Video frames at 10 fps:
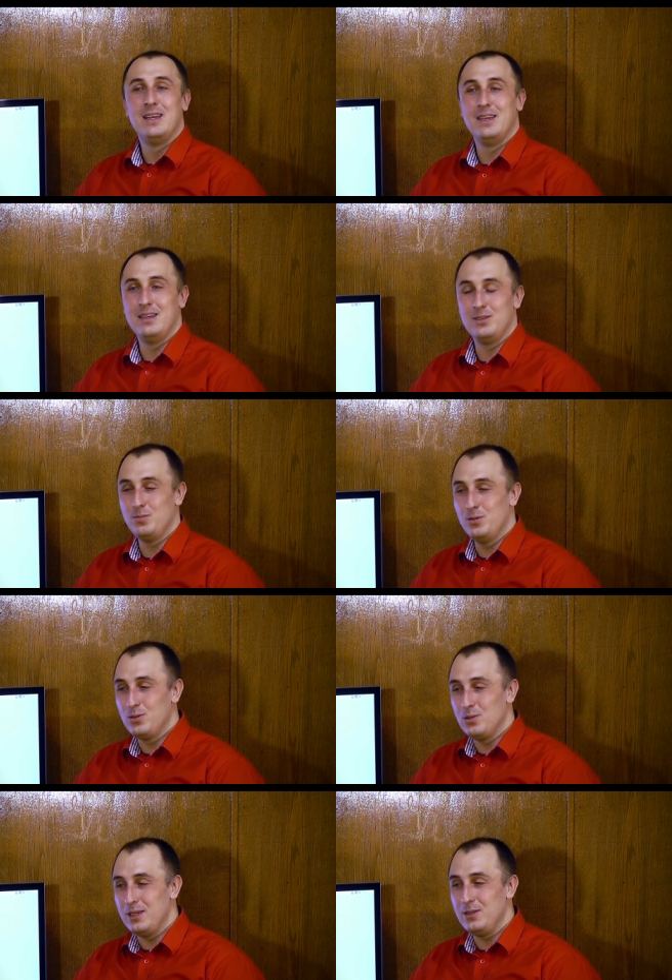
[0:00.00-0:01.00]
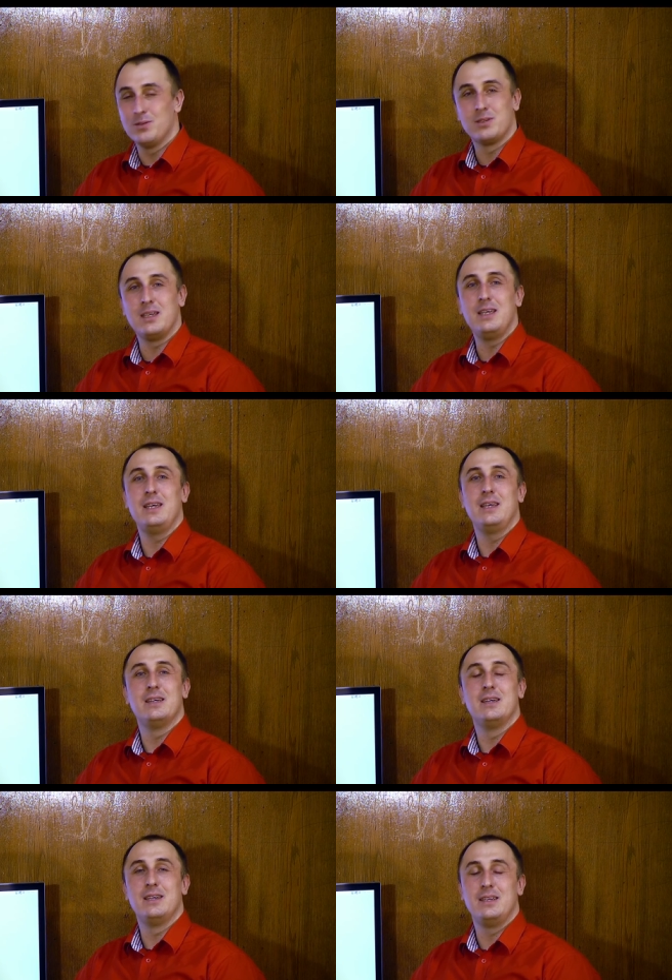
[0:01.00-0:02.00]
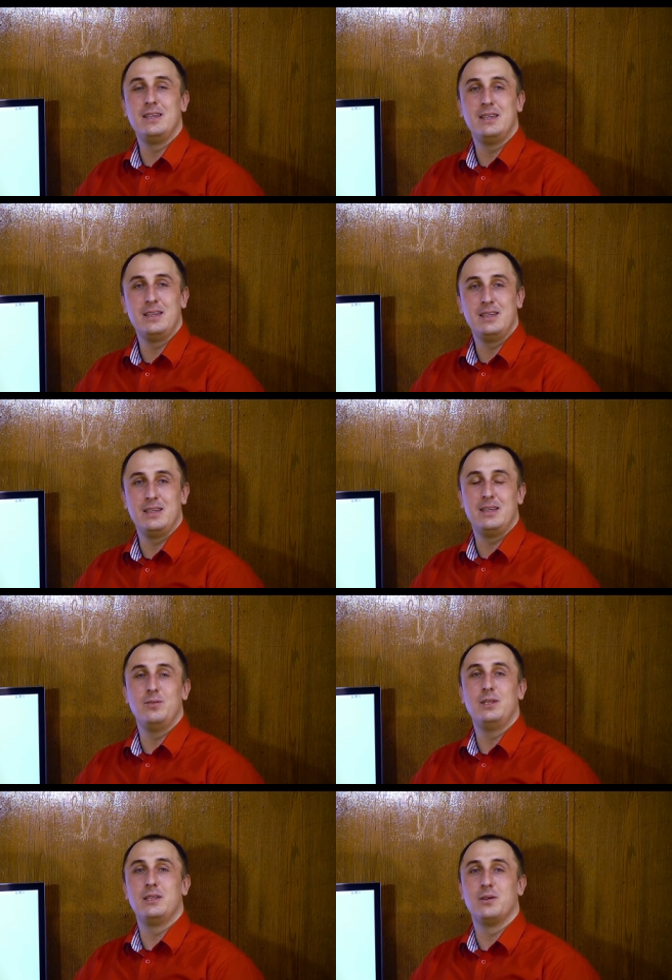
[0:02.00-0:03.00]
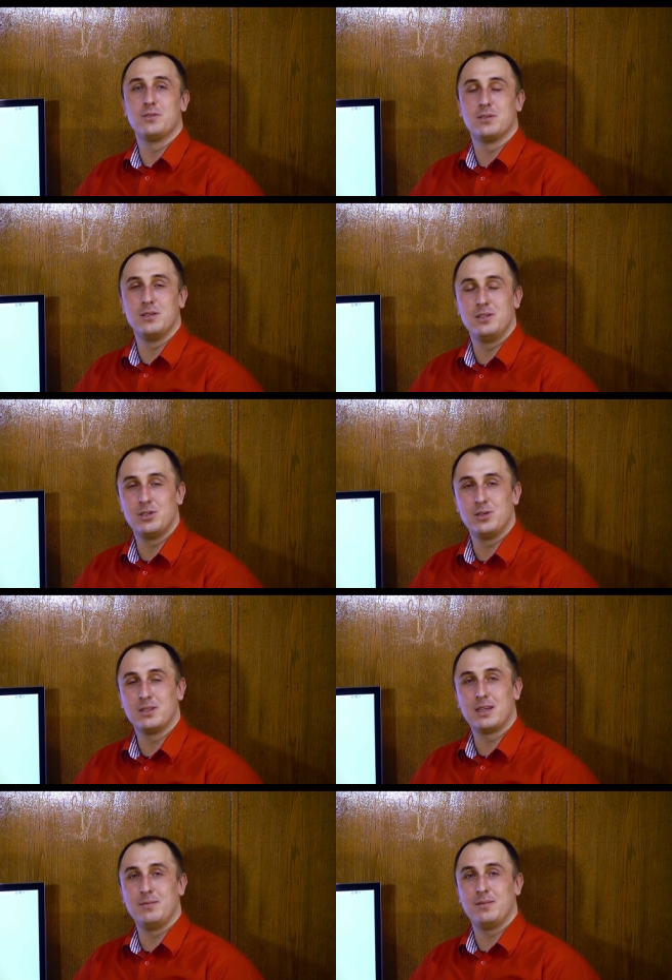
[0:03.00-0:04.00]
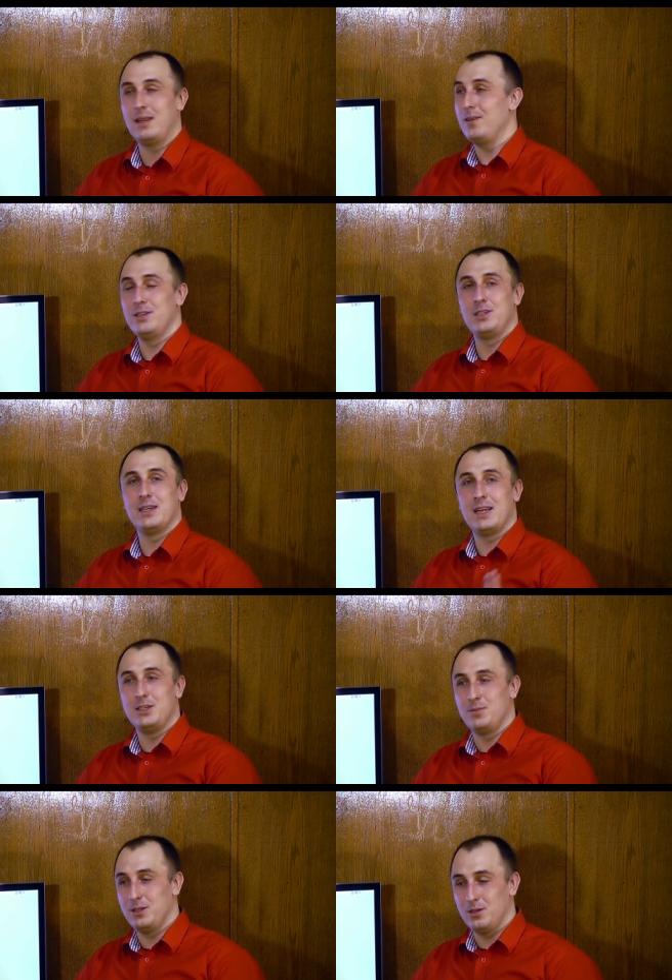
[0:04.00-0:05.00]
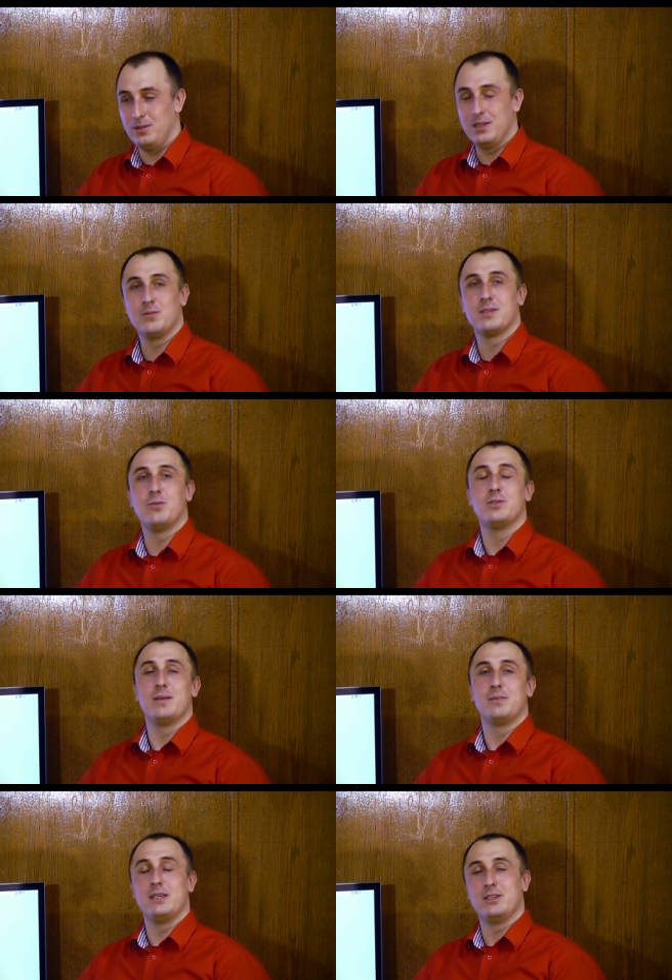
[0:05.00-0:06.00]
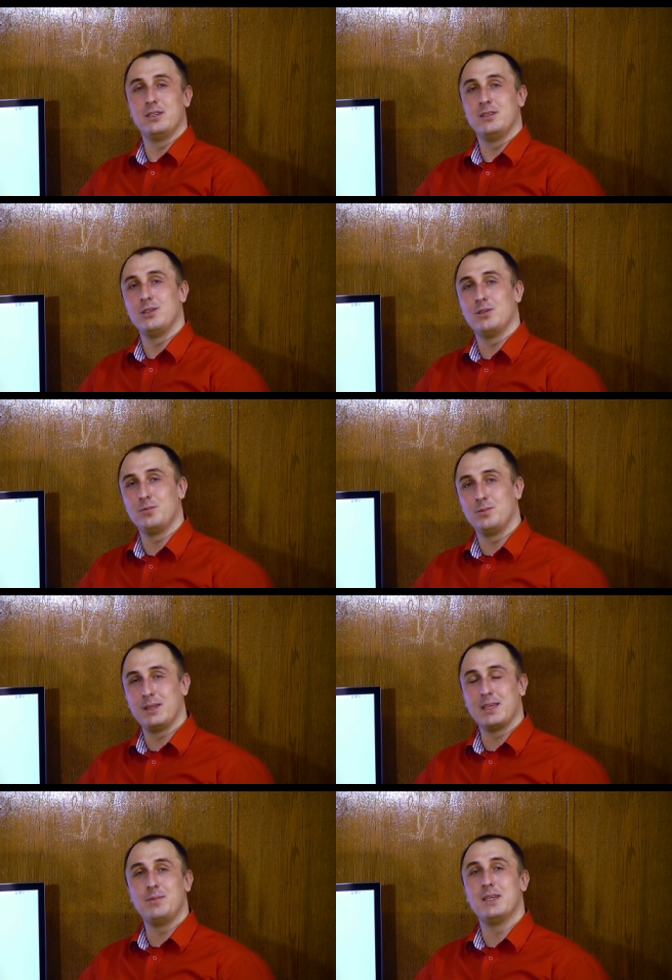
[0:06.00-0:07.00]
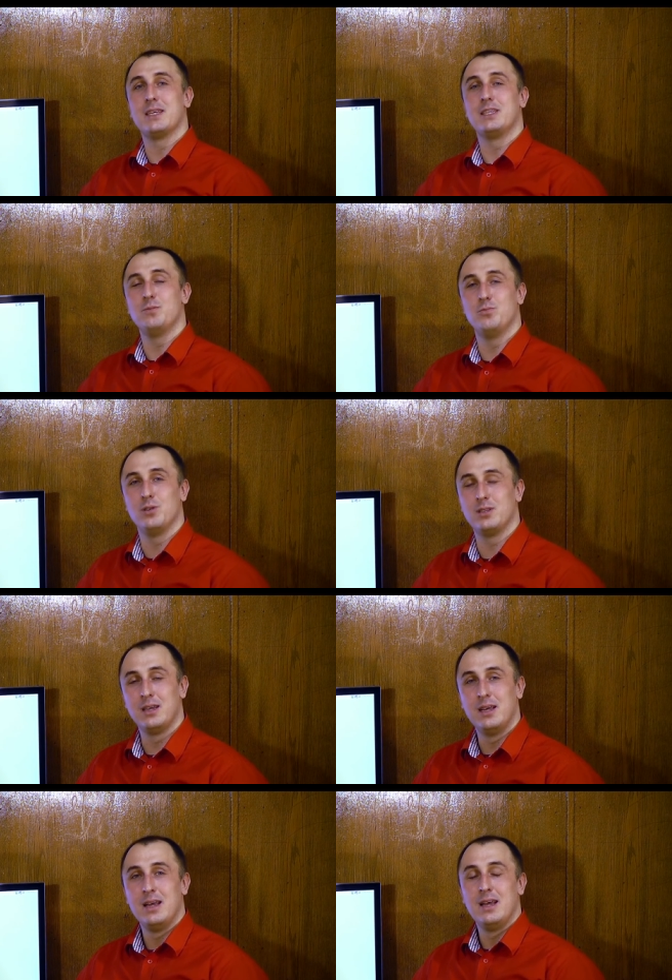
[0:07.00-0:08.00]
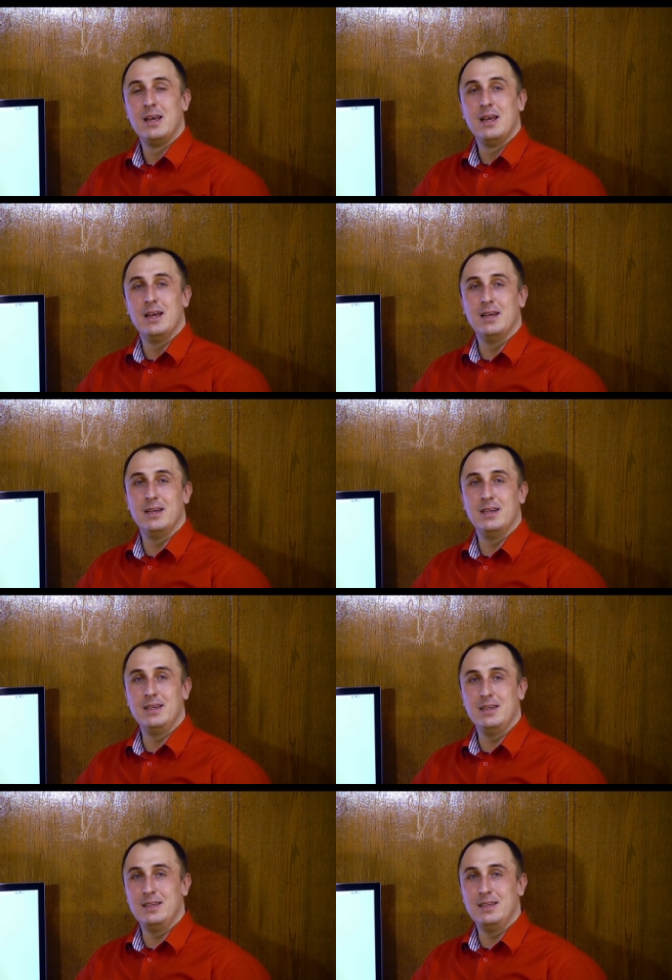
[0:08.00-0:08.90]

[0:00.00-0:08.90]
y, z Ubuntu Linux i, y, i, i Windows 10, a nawet sięgaliśmy do Windowsa 8, czy, czy to przypadkiem nie jest jakiś błąd. I,